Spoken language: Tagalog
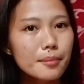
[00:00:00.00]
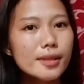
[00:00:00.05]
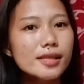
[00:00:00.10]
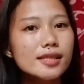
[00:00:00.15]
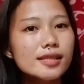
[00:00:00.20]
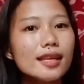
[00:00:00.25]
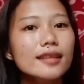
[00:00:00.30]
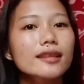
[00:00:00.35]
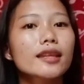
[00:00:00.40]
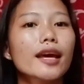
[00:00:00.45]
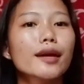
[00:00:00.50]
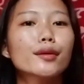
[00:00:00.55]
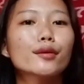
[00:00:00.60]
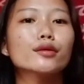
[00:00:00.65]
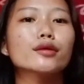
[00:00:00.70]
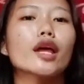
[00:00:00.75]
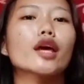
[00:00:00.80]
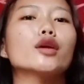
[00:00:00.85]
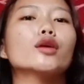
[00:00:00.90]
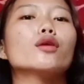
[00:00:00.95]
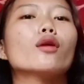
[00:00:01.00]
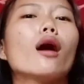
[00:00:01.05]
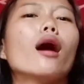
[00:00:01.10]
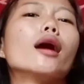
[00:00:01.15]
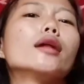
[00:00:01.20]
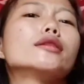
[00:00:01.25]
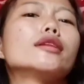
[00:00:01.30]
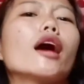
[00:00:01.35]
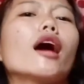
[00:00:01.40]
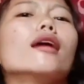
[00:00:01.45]
Basta thank you, thank you
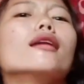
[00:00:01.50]
ate.